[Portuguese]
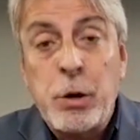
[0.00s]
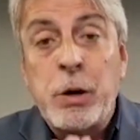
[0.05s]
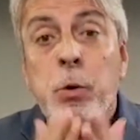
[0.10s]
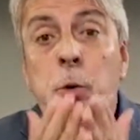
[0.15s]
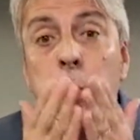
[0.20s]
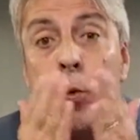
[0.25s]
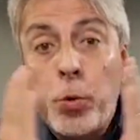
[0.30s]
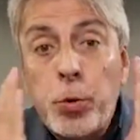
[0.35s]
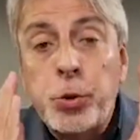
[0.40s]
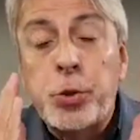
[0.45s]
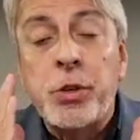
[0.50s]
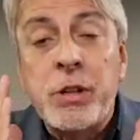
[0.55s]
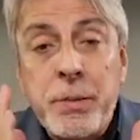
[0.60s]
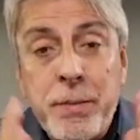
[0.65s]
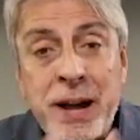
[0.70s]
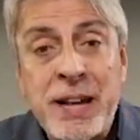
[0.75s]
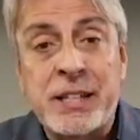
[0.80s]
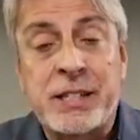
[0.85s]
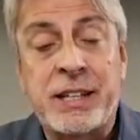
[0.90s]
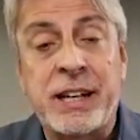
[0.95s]
O uso de
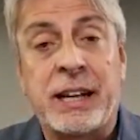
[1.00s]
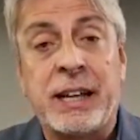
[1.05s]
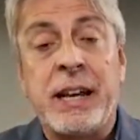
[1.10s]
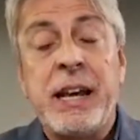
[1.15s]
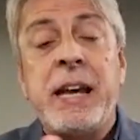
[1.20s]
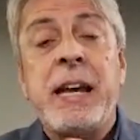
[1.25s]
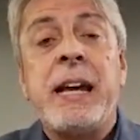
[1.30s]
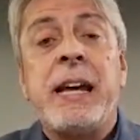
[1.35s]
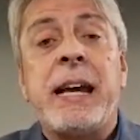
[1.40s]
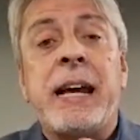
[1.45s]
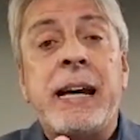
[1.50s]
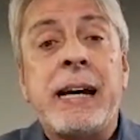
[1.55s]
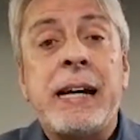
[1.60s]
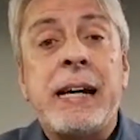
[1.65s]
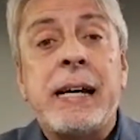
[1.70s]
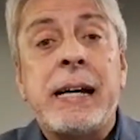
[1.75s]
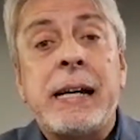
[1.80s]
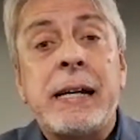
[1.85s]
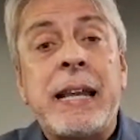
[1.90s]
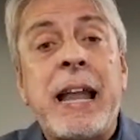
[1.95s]
máscara.
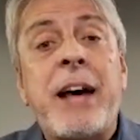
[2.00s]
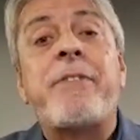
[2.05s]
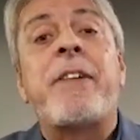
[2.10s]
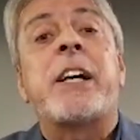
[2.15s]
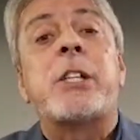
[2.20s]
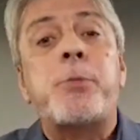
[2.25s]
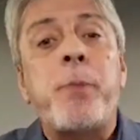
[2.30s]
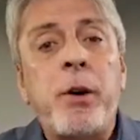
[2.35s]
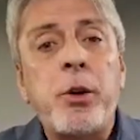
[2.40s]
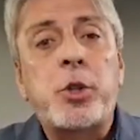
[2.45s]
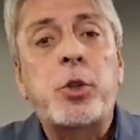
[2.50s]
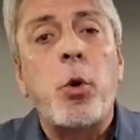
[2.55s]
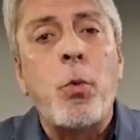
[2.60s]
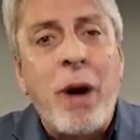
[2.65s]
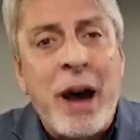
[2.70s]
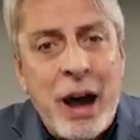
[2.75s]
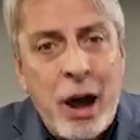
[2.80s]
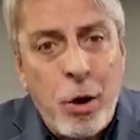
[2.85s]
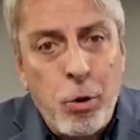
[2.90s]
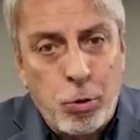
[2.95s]
Uh, lavar as mãos com
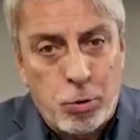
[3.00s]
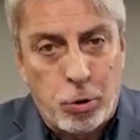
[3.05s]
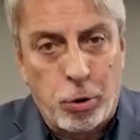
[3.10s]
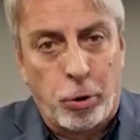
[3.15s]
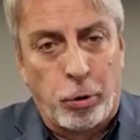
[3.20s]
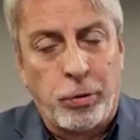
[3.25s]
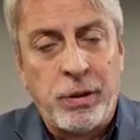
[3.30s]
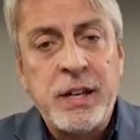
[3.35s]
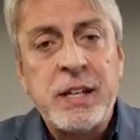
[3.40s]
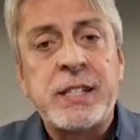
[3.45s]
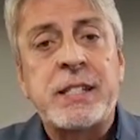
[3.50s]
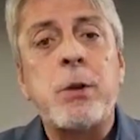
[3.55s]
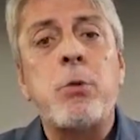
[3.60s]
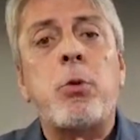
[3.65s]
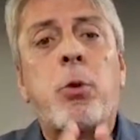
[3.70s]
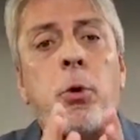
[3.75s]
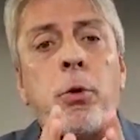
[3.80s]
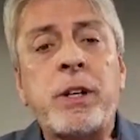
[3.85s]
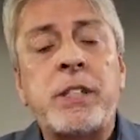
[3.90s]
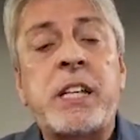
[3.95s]
álcool. São
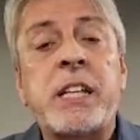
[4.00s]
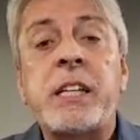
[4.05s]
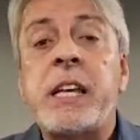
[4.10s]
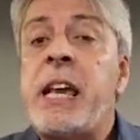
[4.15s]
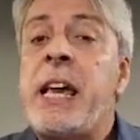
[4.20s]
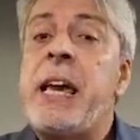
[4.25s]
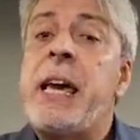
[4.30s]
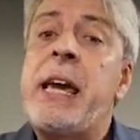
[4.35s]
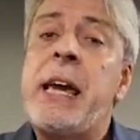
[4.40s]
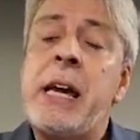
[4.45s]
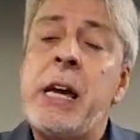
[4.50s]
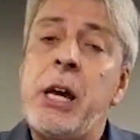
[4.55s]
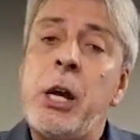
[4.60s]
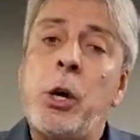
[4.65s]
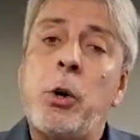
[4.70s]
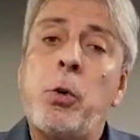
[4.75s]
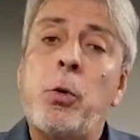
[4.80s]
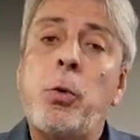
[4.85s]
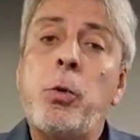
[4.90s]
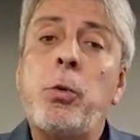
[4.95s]
coisas. E
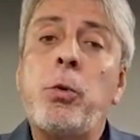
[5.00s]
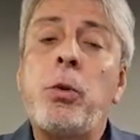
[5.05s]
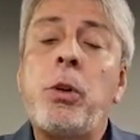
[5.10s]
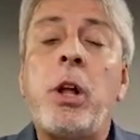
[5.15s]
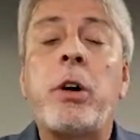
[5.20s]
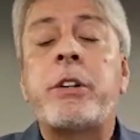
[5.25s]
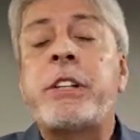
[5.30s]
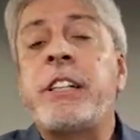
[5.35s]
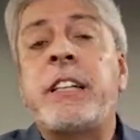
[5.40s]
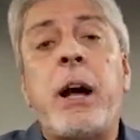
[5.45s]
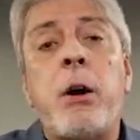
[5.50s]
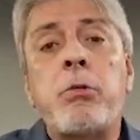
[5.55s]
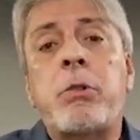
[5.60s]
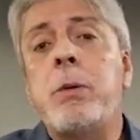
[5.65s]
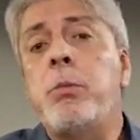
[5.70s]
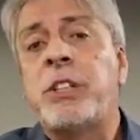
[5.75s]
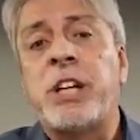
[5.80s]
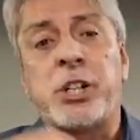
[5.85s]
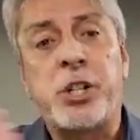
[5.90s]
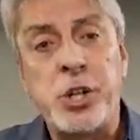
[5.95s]
o lockdown, que
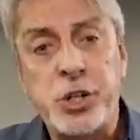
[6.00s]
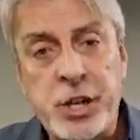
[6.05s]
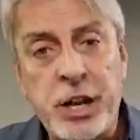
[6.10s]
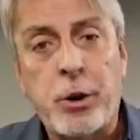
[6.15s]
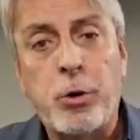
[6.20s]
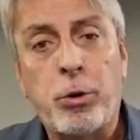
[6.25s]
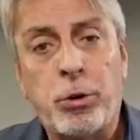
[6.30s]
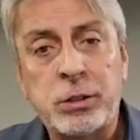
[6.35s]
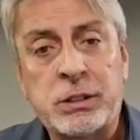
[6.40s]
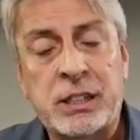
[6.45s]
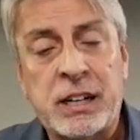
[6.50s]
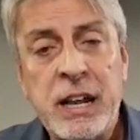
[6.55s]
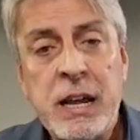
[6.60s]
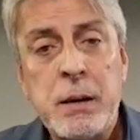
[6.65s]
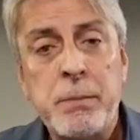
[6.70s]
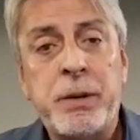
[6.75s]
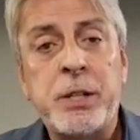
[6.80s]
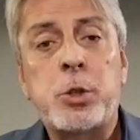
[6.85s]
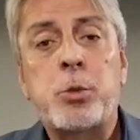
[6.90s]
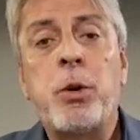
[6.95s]
muita gente é contra,
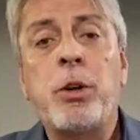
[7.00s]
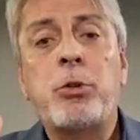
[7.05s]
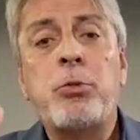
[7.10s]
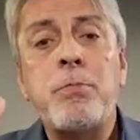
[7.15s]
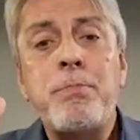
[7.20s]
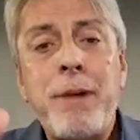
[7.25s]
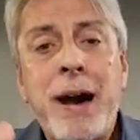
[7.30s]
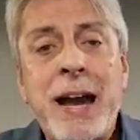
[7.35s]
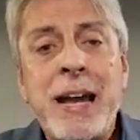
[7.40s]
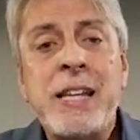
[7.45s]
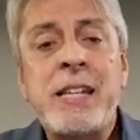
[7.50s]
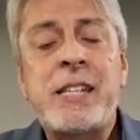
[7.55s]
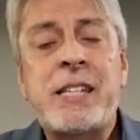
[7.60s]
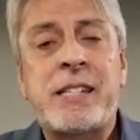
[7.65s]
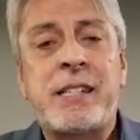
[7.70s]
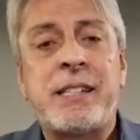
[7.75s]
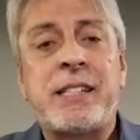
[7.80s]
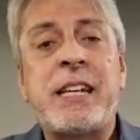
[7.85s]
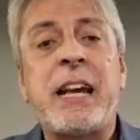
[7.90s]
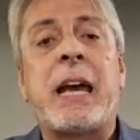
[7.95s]
mas quanto mais
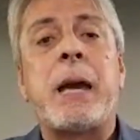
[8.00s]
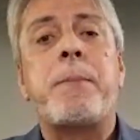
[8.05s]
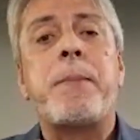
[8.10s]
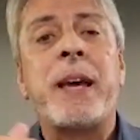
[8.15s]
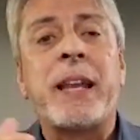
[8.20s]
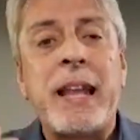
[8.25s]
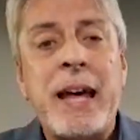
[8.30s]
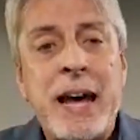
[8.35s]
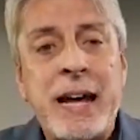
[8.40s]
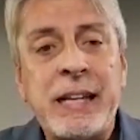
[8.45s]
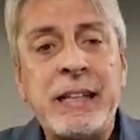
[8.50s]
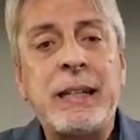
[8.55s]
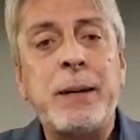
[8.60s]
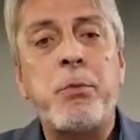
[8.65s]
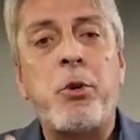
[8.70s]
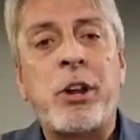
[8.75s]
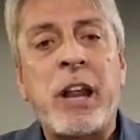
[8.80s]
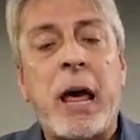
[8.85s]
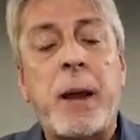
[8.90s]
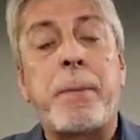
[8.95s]
se rebelar e
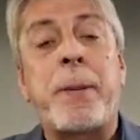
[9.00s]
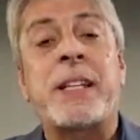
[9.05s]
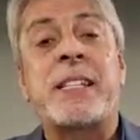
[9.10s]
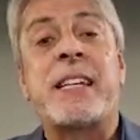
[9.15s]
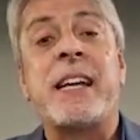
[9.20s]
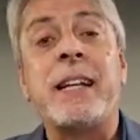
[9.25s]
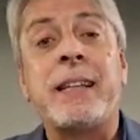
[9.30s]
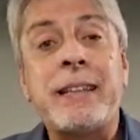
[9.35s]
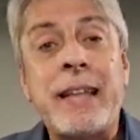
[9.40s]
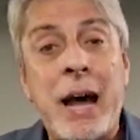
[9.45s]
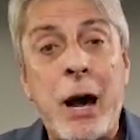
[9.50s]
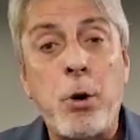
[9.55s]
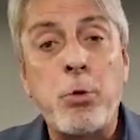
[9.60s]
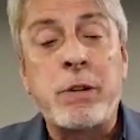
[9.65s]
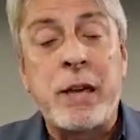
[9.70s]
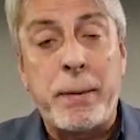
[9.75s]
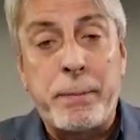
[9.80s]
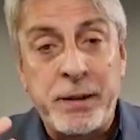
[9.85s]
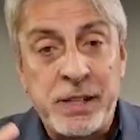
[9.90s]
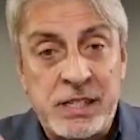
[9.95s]
demorar para aceitar
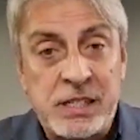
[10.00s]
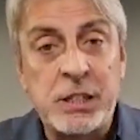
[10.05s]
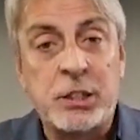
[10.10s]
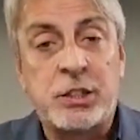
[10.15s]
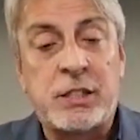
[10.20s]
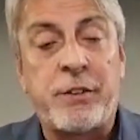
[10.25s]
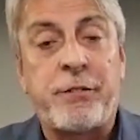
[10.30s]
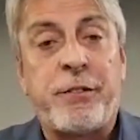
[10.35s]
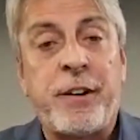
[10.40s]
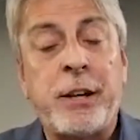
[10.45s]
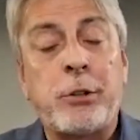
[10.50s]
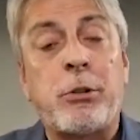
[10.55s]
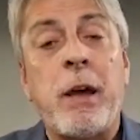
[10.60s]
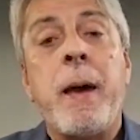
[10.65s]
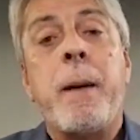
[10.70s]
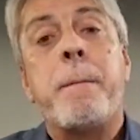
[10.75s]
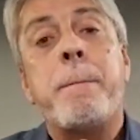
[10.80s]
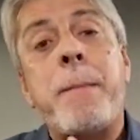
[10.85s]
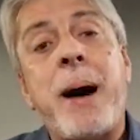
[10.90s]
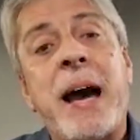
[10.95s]
o que é preciso ser feito,
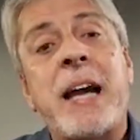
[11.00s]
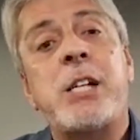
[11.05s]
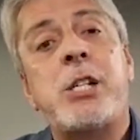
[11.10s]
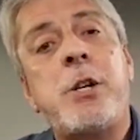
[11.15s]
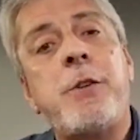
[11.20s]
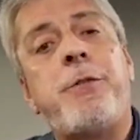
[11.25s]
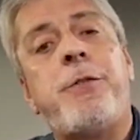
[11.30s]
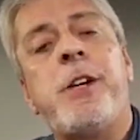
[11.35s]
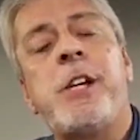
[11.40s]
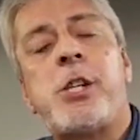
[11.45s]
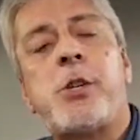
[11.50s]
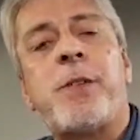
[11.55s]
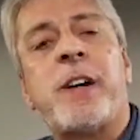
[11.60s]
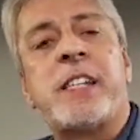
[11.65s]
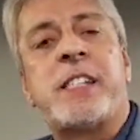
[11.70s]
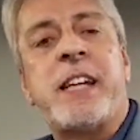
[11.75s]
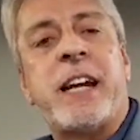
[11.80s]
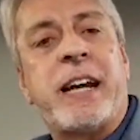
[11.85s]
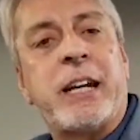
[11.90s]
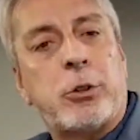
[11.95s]
mais difícil
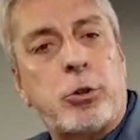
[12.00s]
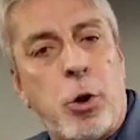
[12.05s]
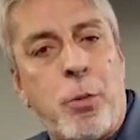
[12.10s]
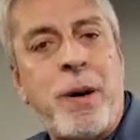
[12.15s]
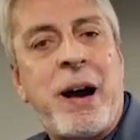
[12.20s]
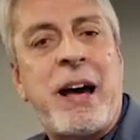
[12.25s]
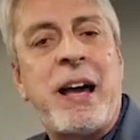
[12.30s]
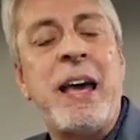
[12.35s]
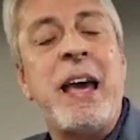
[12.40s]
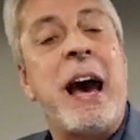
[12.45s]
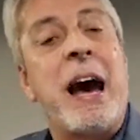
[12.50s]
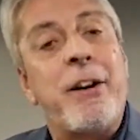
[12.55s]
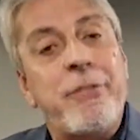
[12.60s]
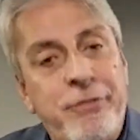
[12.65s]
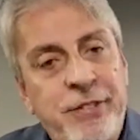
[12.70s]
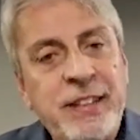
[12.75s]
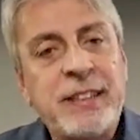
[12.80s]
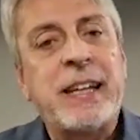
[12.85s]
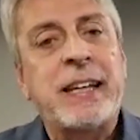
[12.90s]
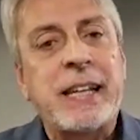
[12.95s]
vai ser retomar a
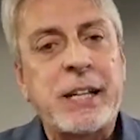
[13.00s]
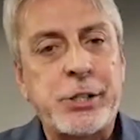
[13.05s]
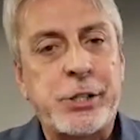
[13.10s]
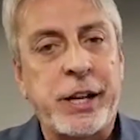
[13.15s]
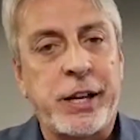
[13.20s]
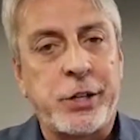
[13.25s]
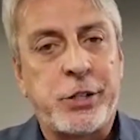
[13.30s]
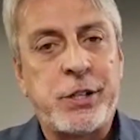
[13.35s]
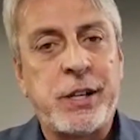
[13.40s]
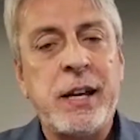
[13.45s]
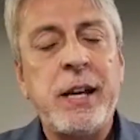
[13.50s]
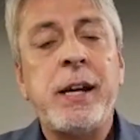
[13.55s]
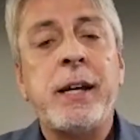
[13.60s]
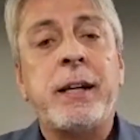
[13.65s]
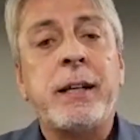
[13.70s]
vida da gente.